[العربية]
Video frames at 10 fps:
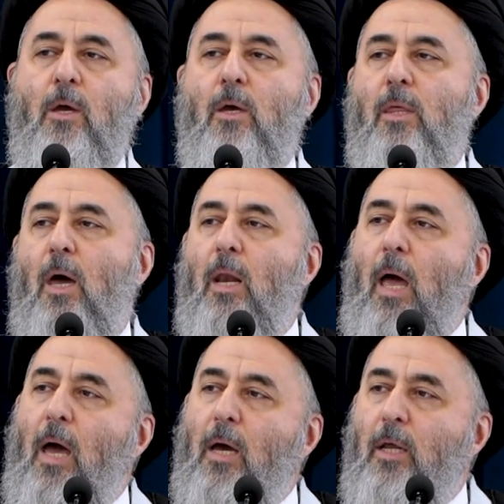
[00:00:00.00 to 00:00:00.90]
إذا
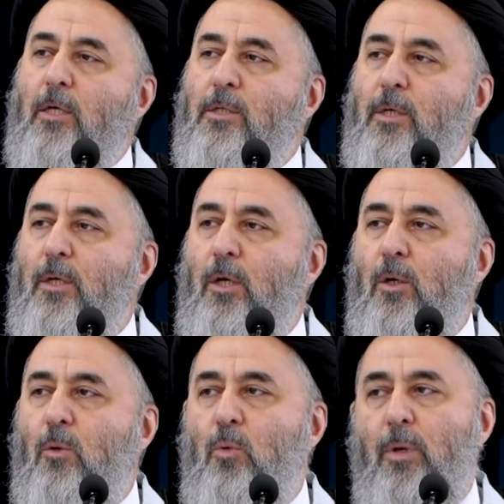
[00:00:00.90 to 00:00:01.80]
العقل الصريح
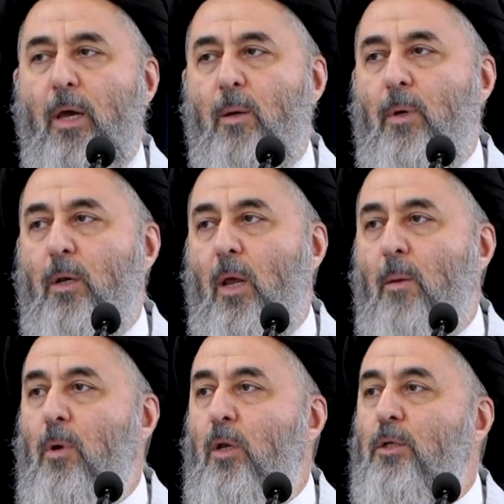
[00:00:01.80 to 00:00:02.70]
يقول نقبل
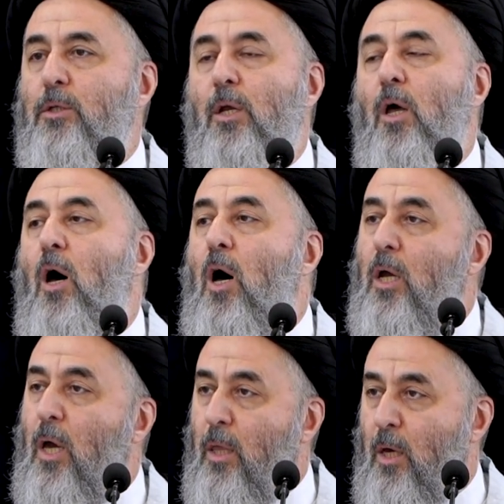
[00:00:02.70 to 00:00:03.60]
أما الإنسان
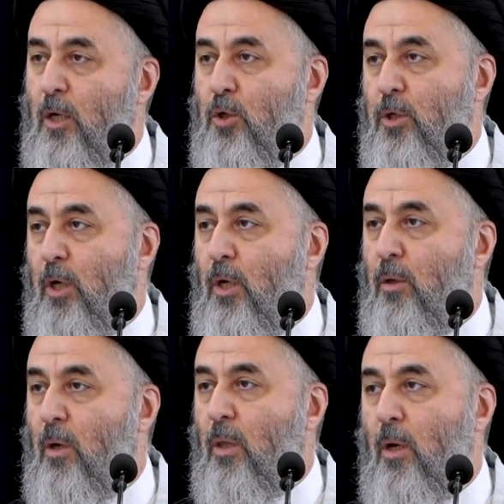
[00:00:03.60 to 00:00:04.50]
هكذا
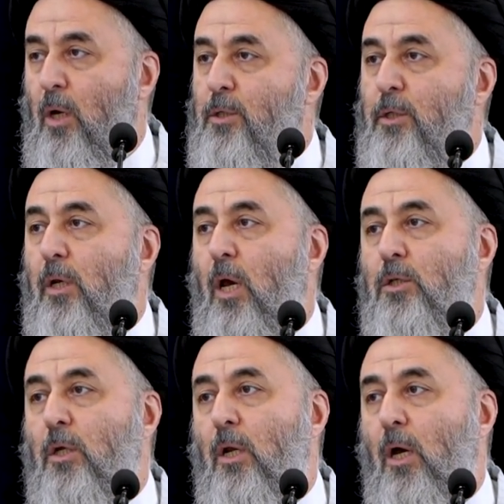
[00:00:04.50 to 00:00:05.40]
يجتهد هذا لا يصغر
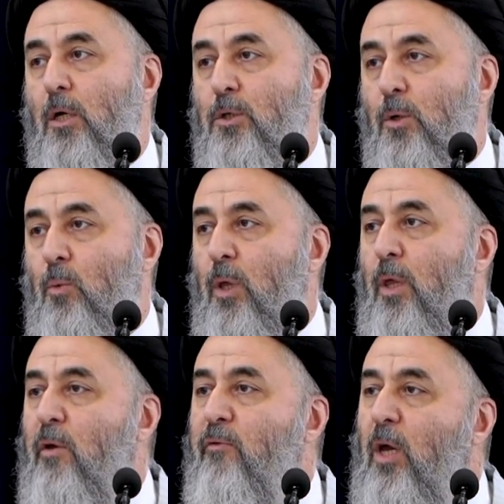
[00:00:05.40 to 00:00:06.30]
حجر على حجر
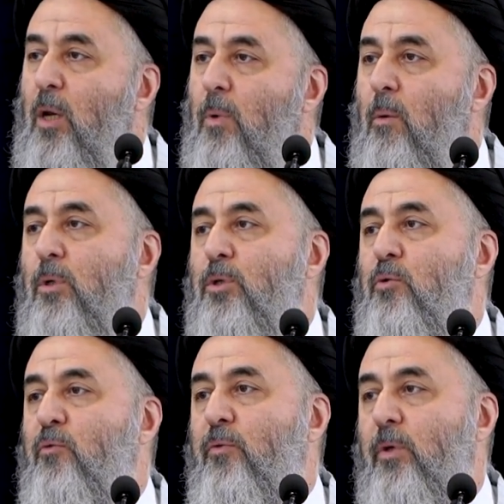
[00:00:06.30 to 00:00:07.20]
ولذا يفتح الباب
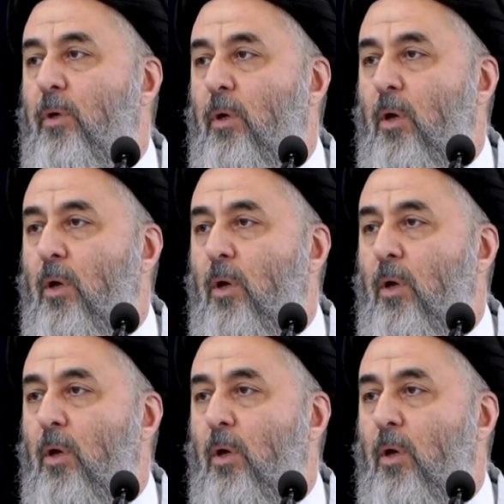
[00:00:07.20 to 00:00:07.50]
للصوفي